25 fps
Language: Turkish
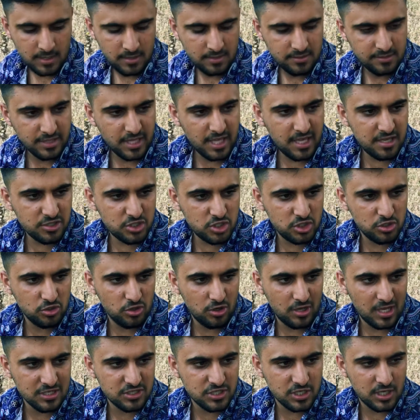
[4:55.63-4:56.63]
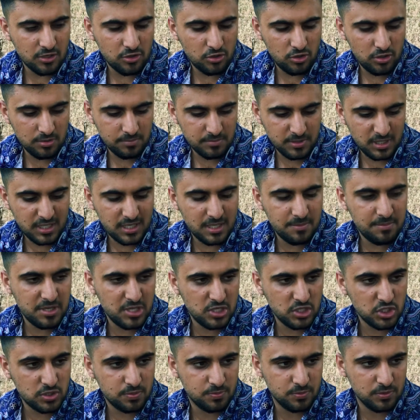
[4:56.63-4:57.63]
Ne için olacak oğlum Yine bir
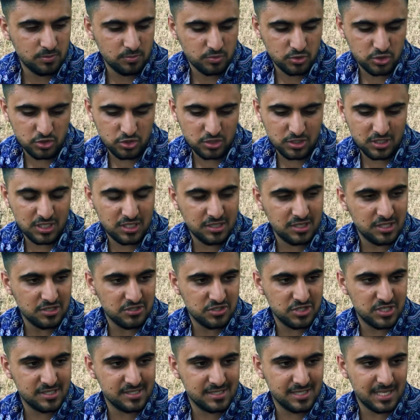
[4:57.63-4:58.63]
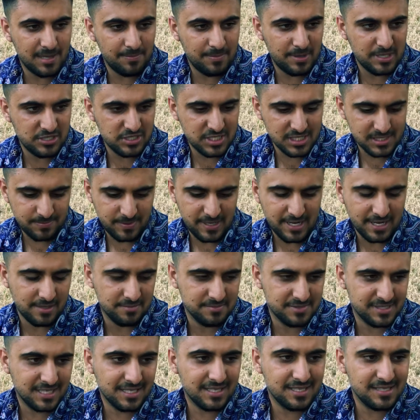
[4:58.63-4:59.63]
iş bulmuştur gideceğiz yapacağız
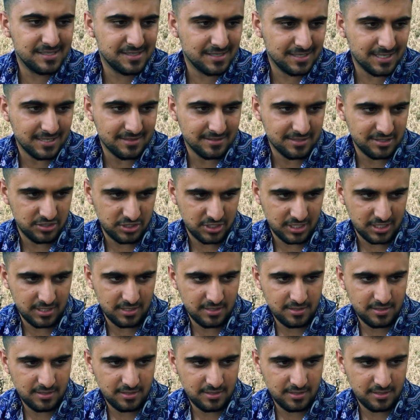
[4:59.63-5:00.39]
paramıza keski atacak.